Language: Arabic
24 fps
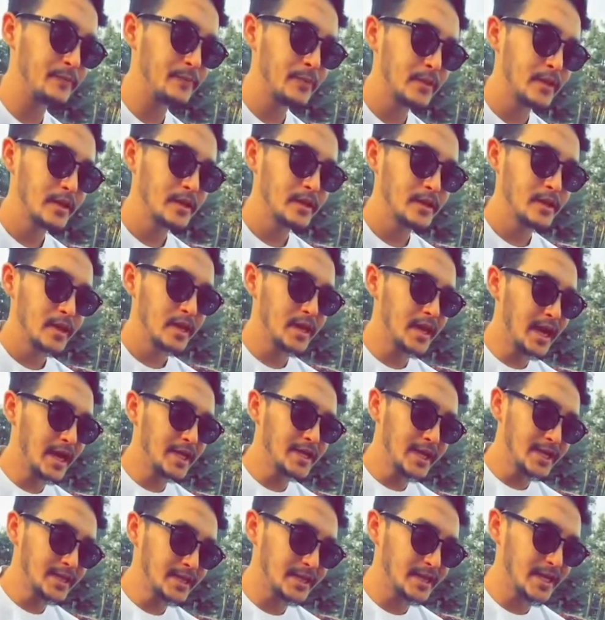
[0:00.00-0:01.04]
ايوه لا احد
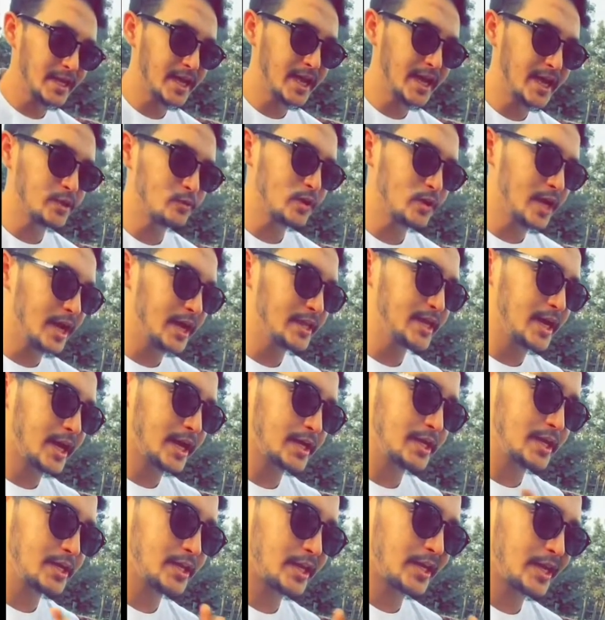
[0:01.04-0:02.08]
يعتدي على احد ولا احد
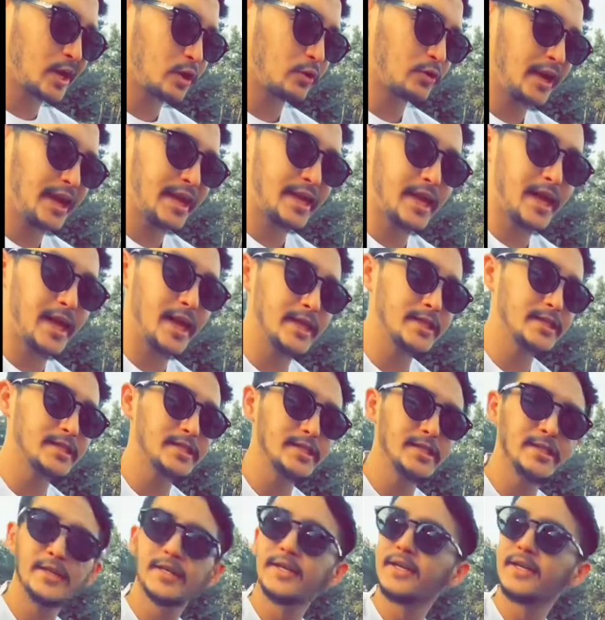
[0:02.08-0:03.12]
يقدر حق احد ما يضيع